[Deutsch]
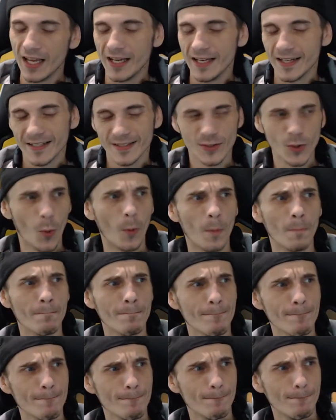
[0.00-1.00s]
So,
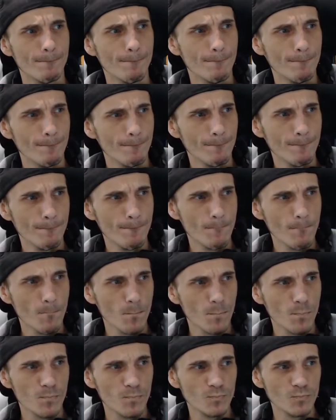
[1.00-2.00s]

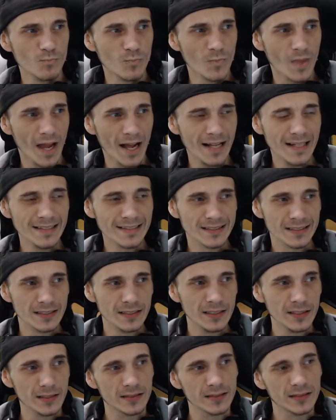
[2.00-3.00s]
mh, mm, als
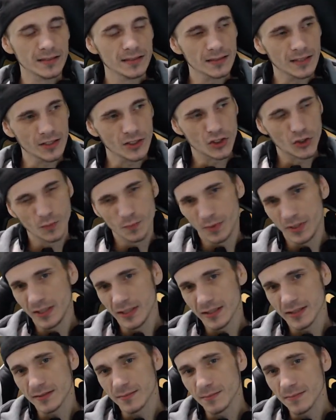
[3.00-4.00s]
nächstes ein
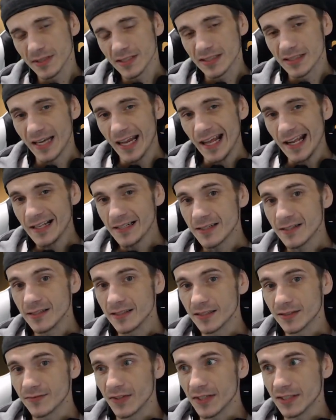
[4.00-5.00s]
Spiel, das ein bisschen älter
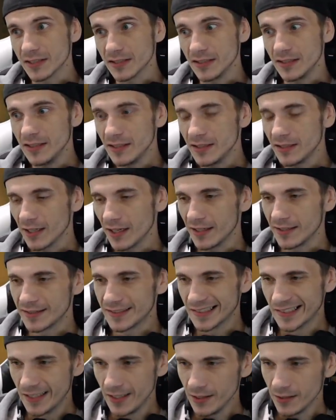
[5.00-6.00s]
ist, was ich
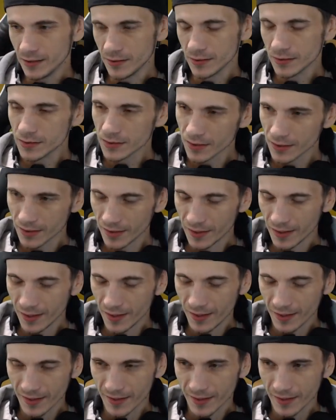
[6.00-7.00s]
als Kind
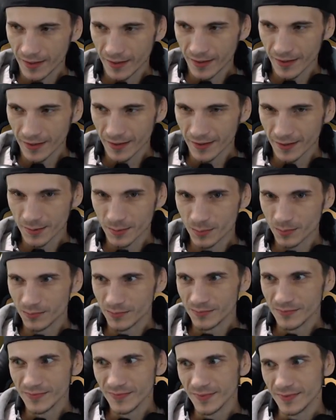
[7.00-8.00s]
äh,
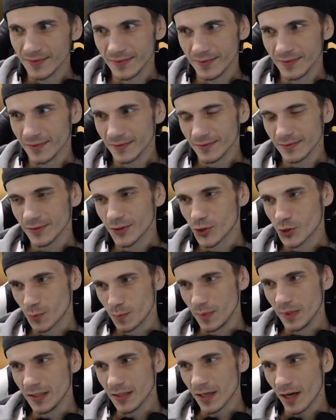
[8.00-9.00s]

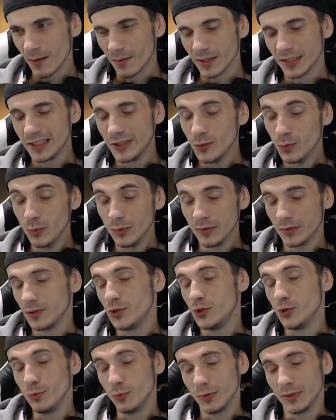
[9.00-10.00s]
gespielt habe. Jugend,
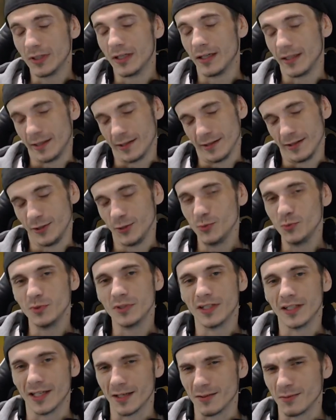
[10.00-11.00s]
Jugendlicher,
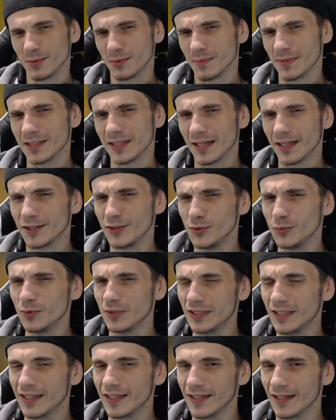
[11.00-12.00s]
Jugendlicher muss man sagen,
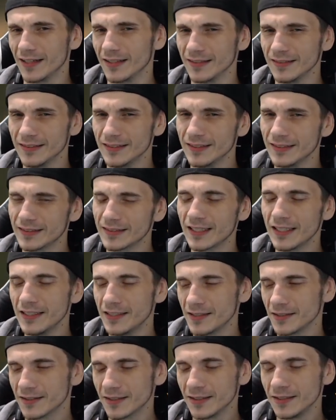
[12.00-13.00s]
Jugendlicher. Also das
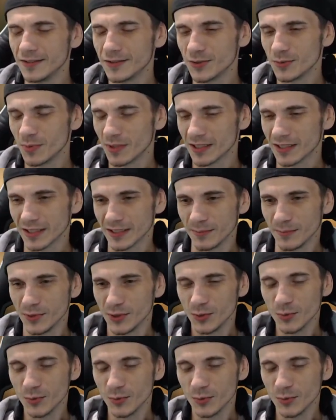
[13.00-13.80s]
kind, kind ist übertrieben.